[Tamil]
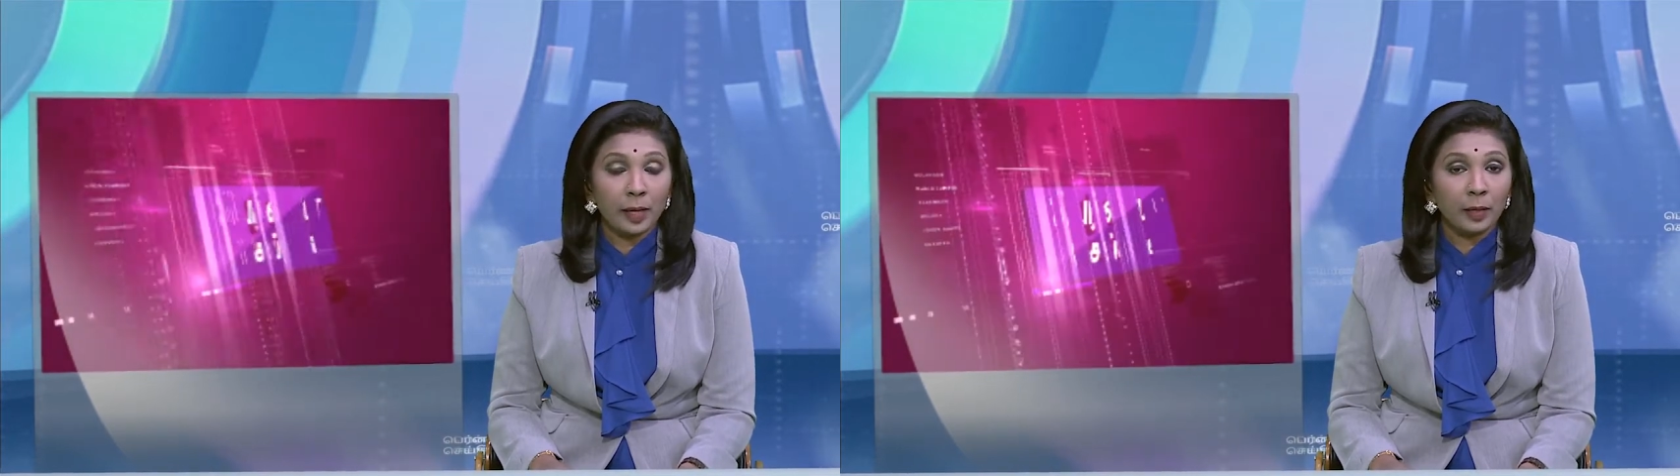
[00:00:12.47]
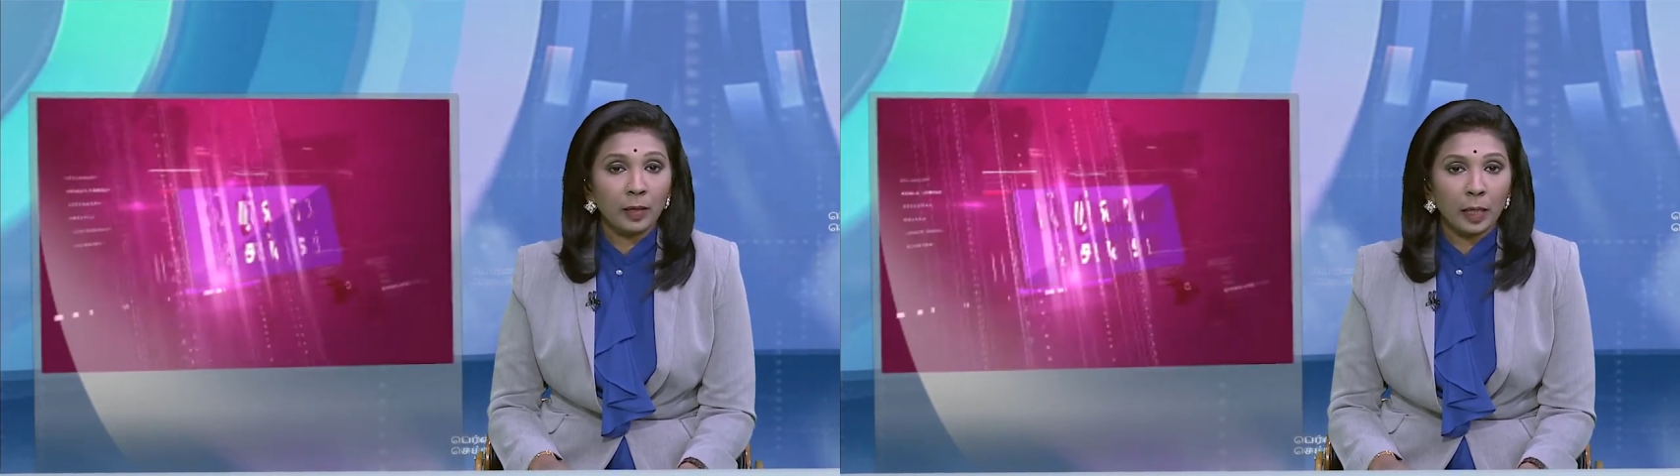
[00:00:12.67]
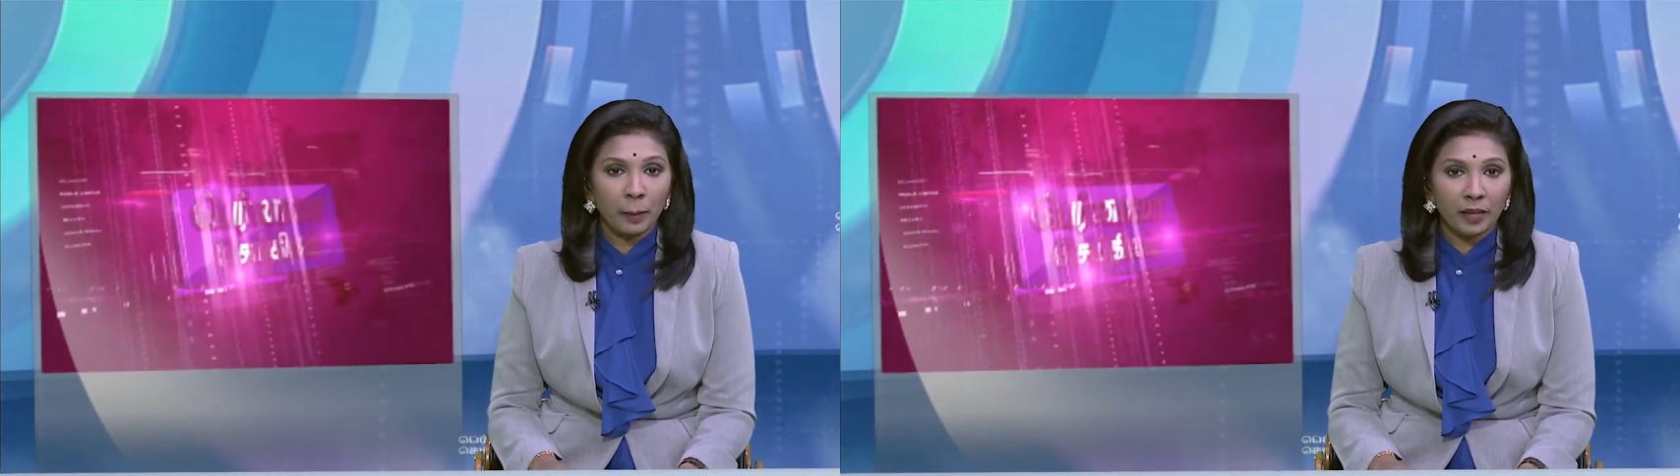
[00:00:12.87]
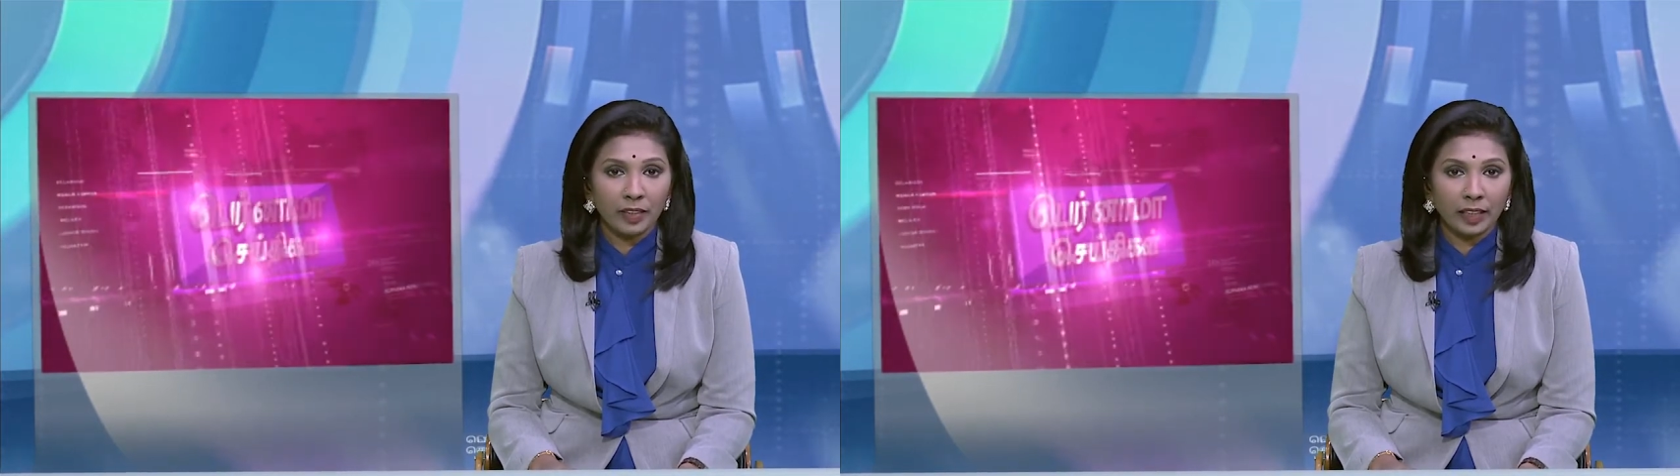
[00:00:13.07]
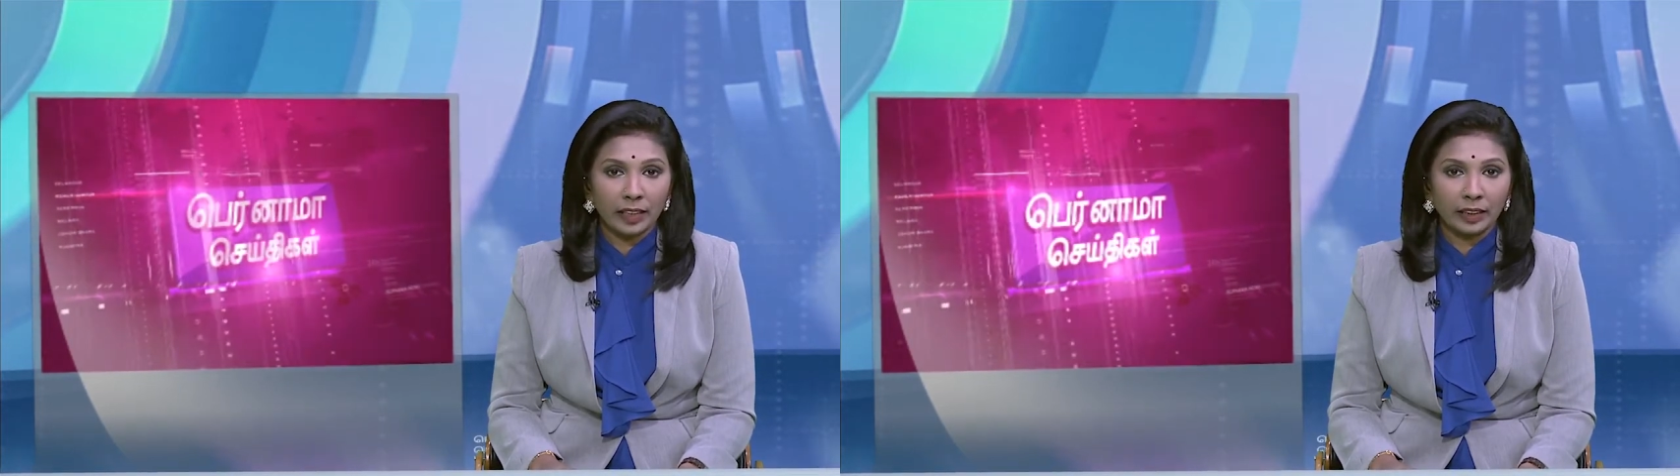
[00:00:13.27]

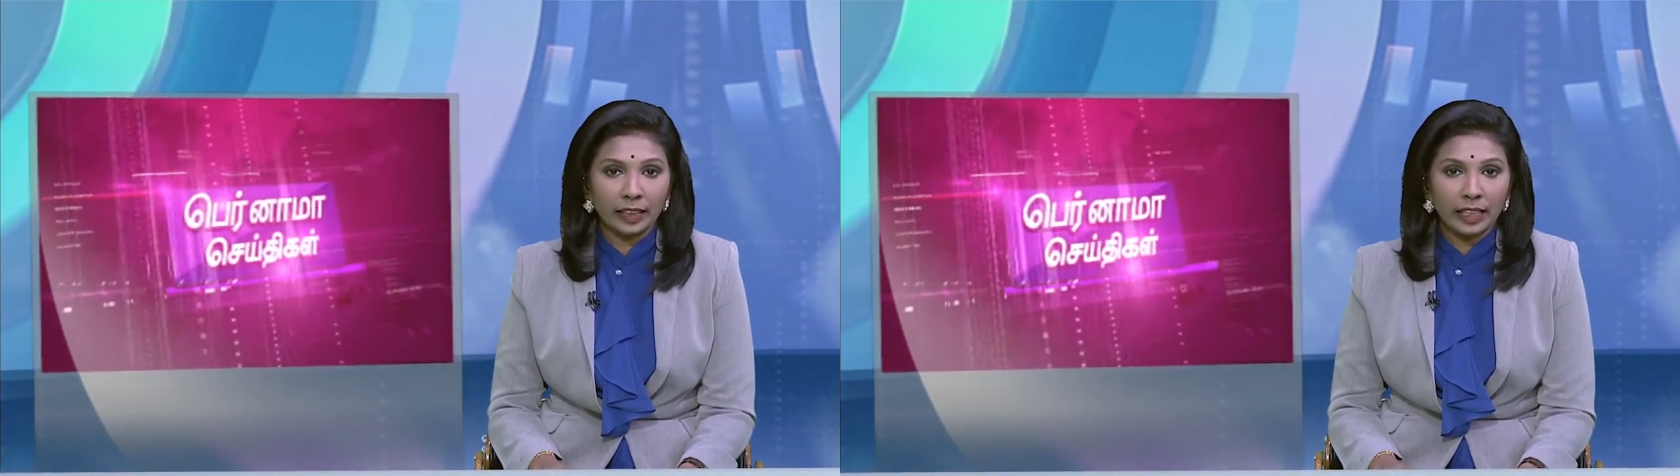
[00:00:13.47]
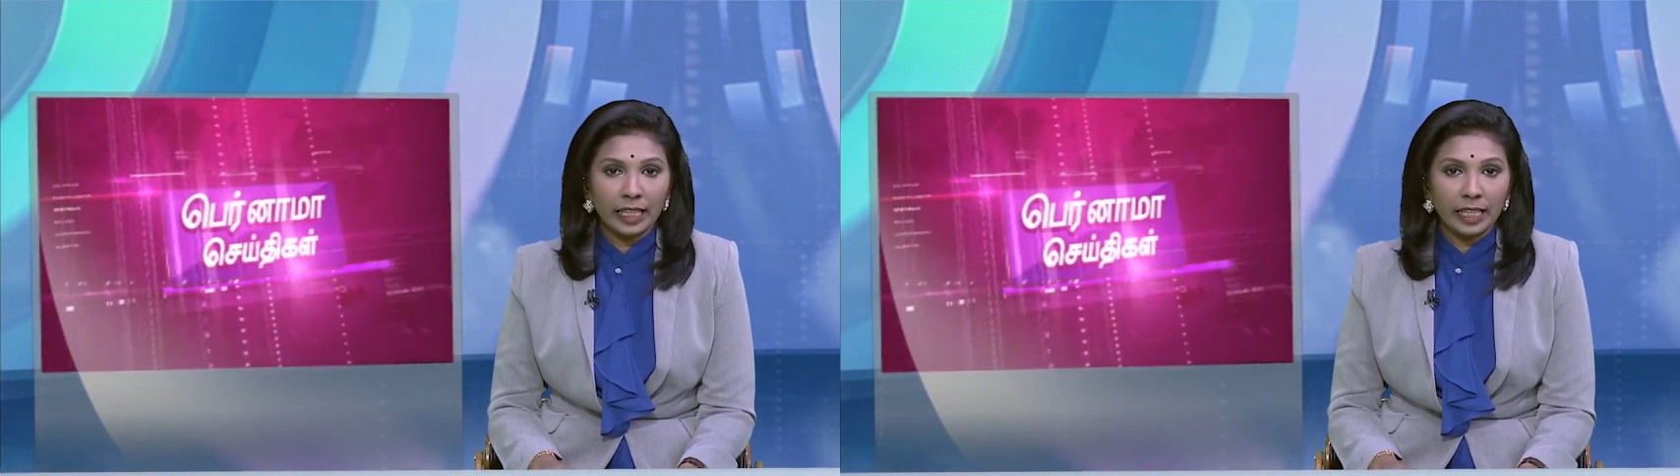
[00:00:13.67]
மேற்கொள்ளப்படவிருக்கிறது